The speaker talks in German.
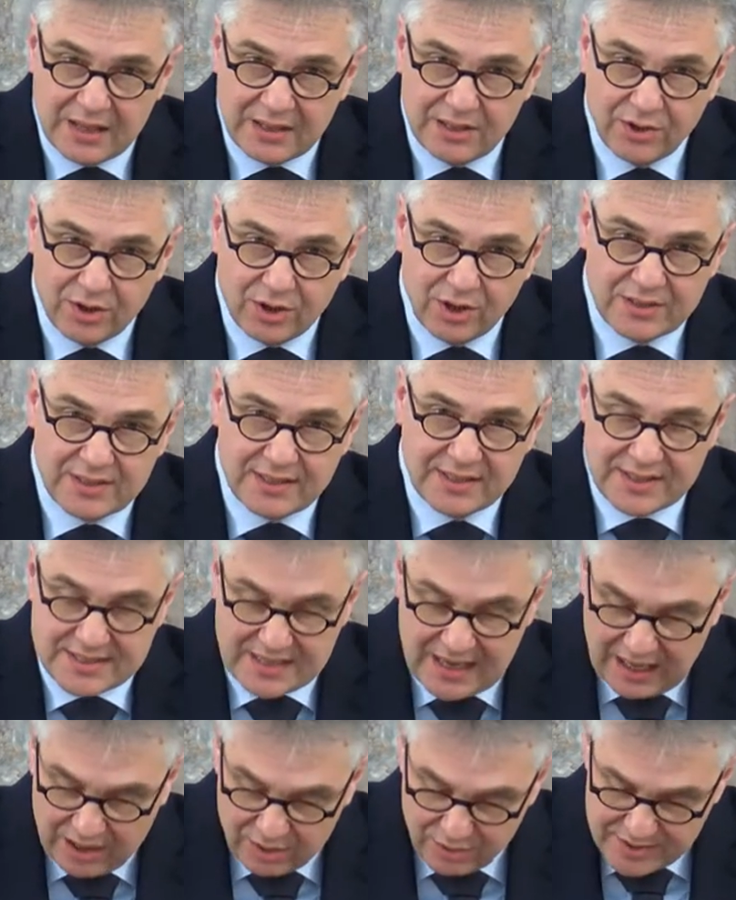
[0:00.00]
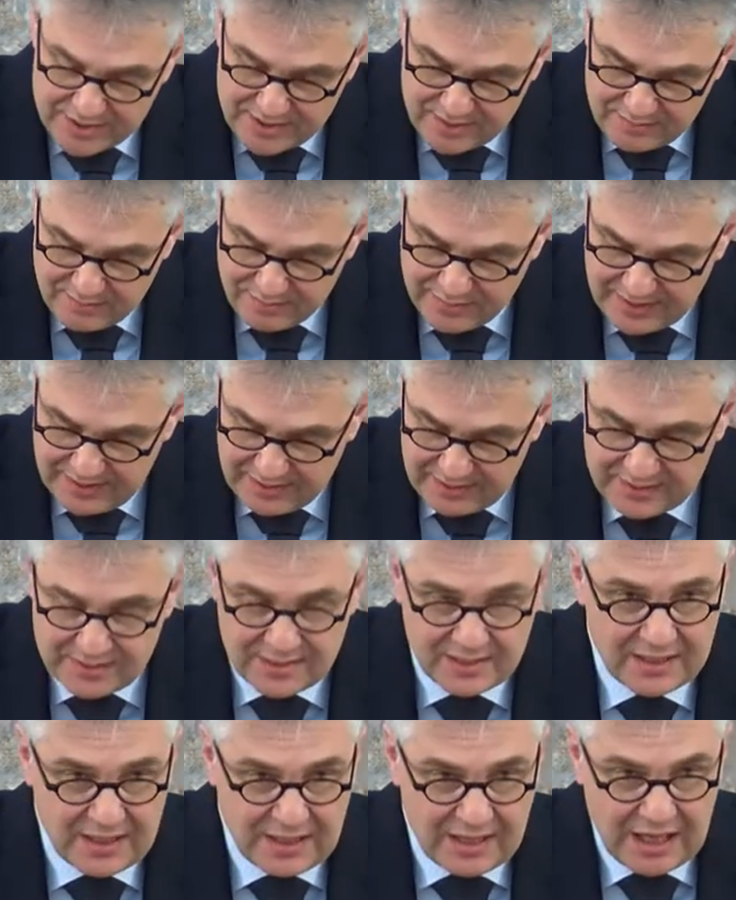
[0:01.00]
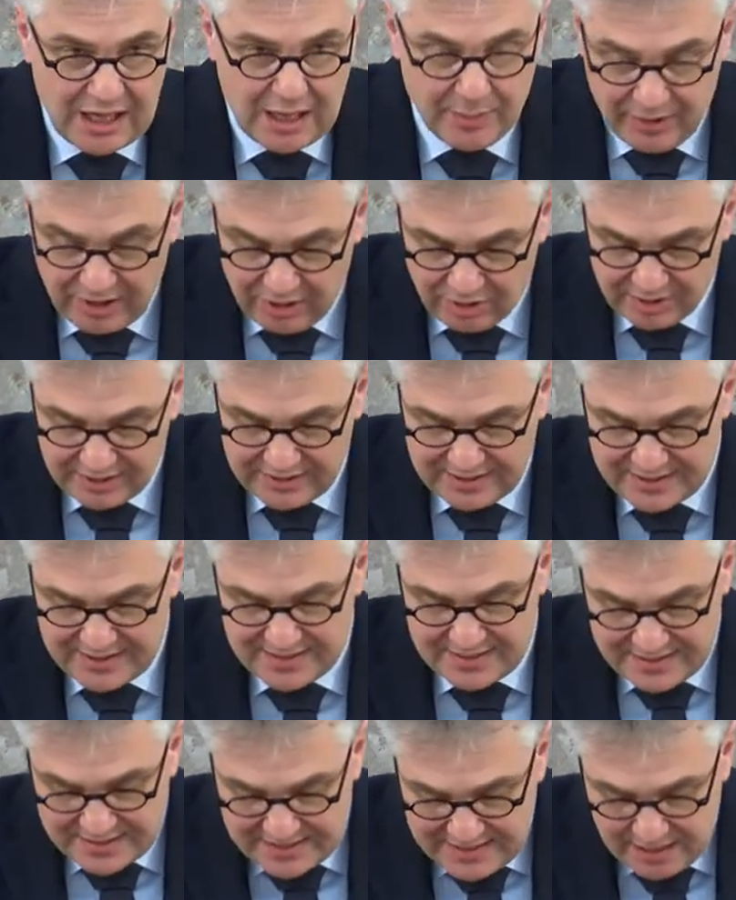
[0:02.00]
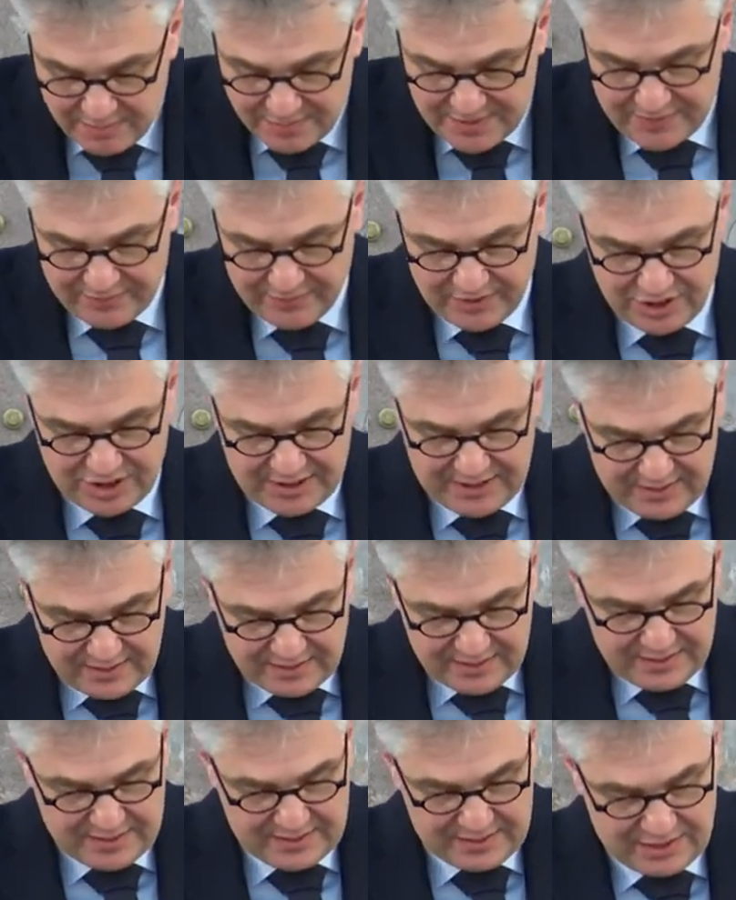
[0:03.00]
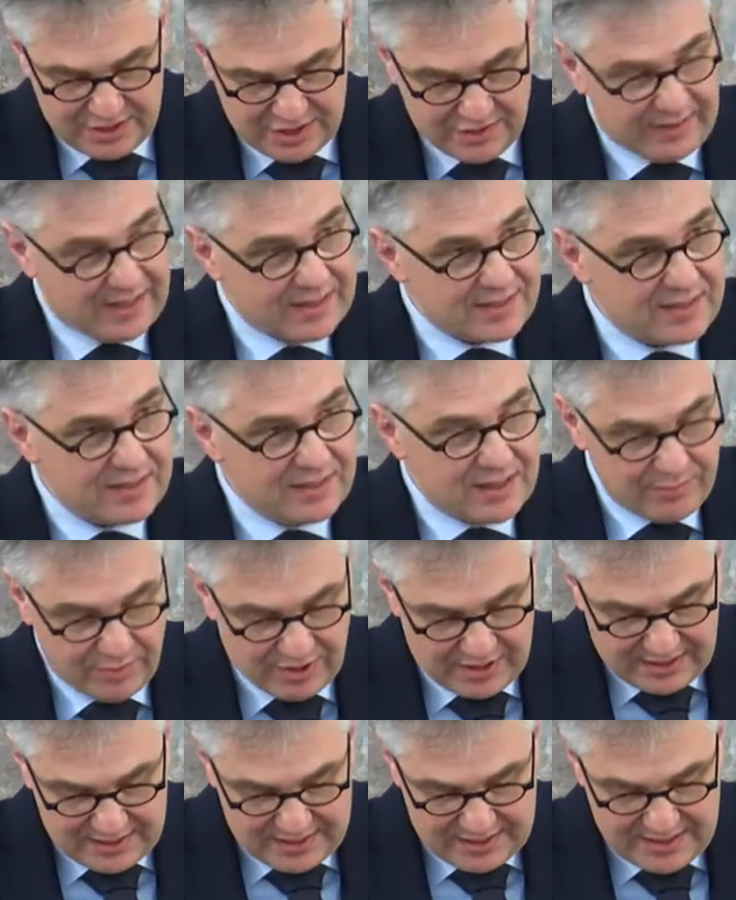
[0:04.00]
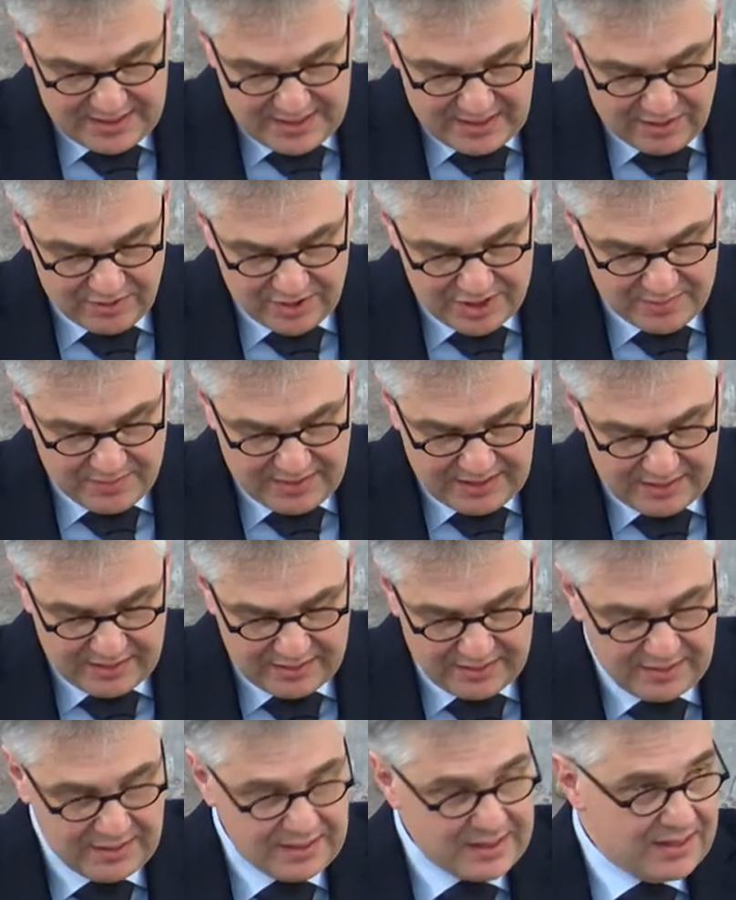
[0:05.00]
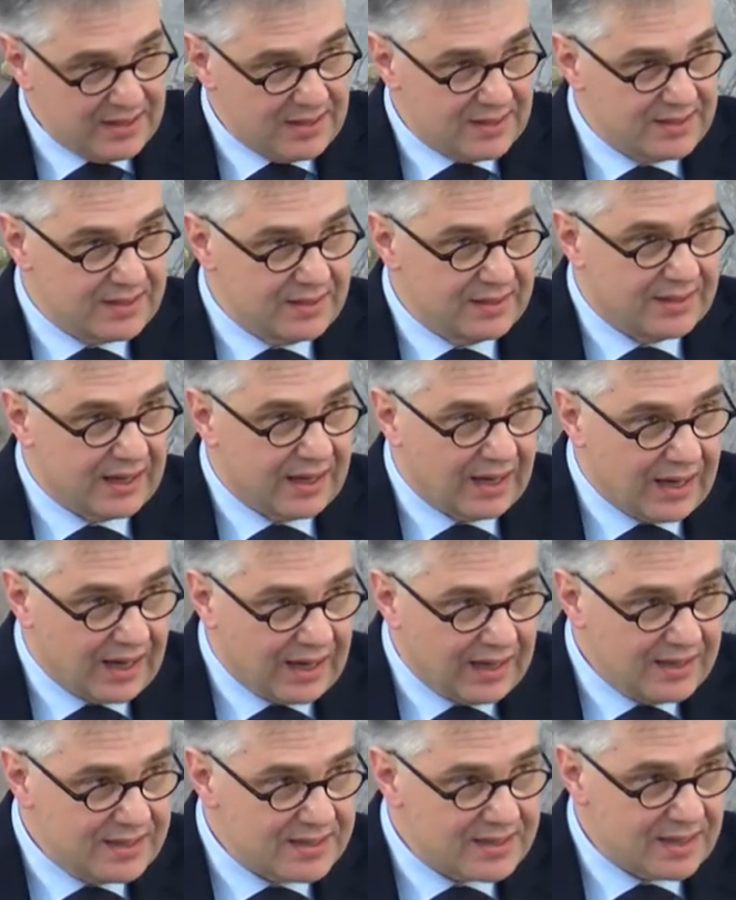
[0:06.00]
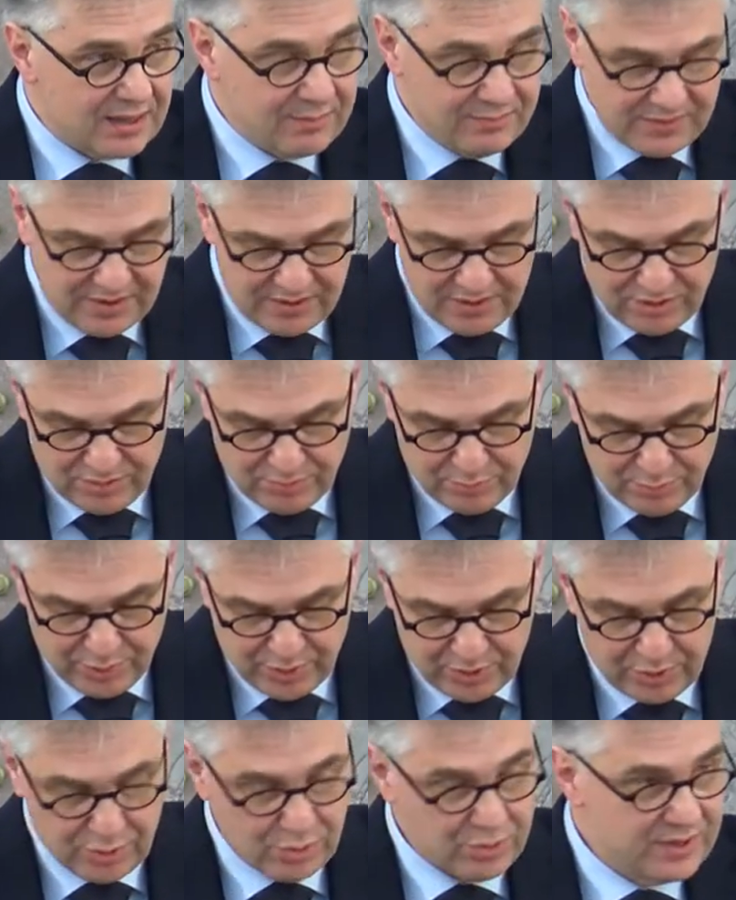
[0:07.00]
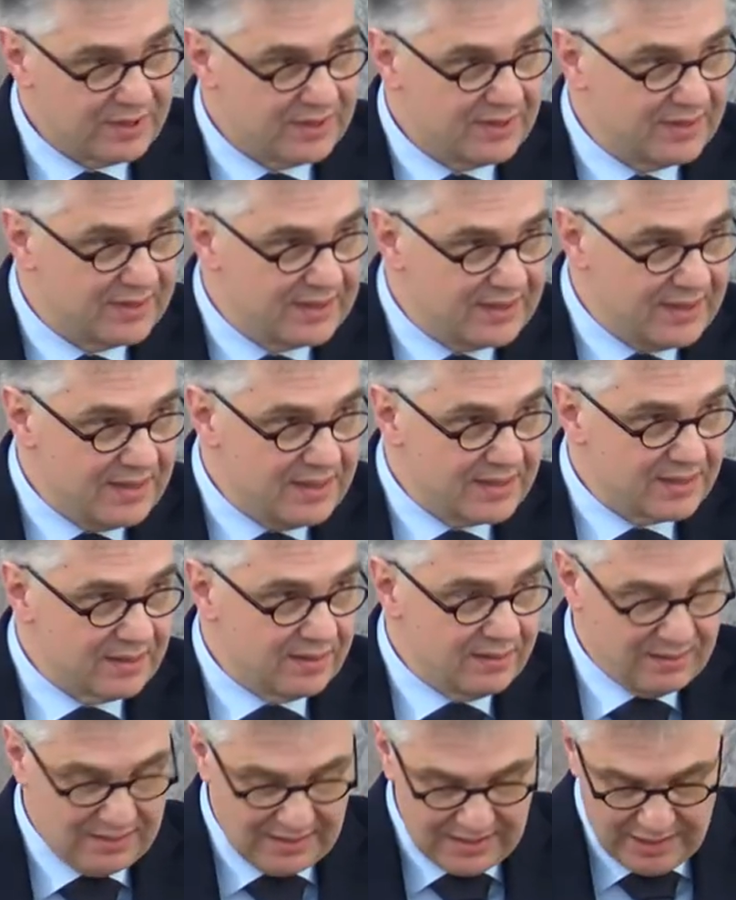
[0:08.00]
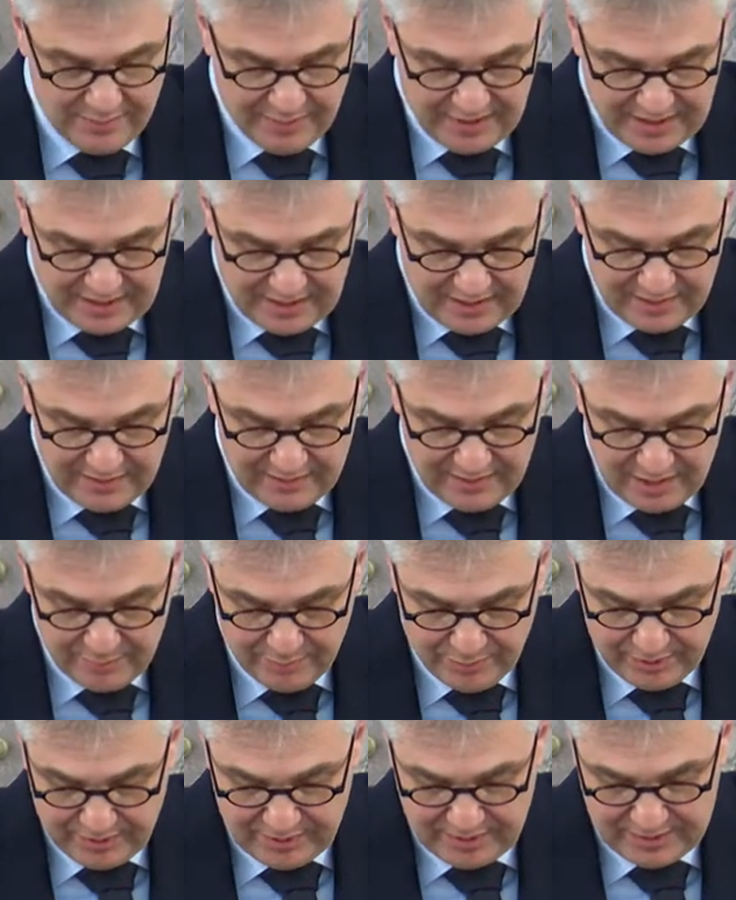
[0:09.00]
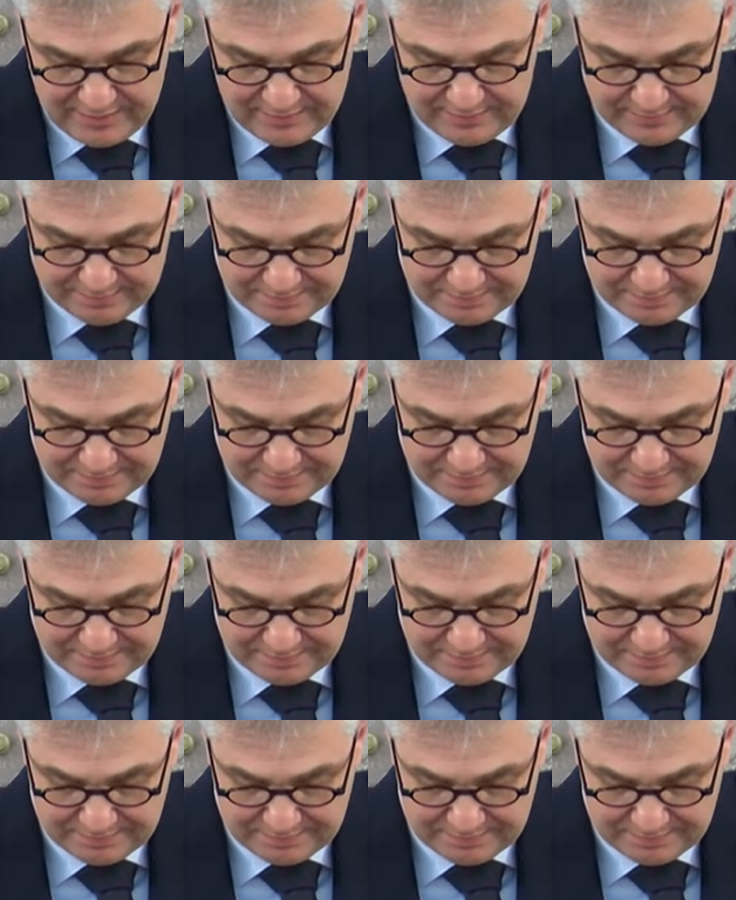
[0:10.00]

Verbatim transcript: die heute das Außenbild, aber auch das Selbstverständnis der Schweizer Demokratie ausmachen, sind allesamt Produkte dieser liberalen Epoche.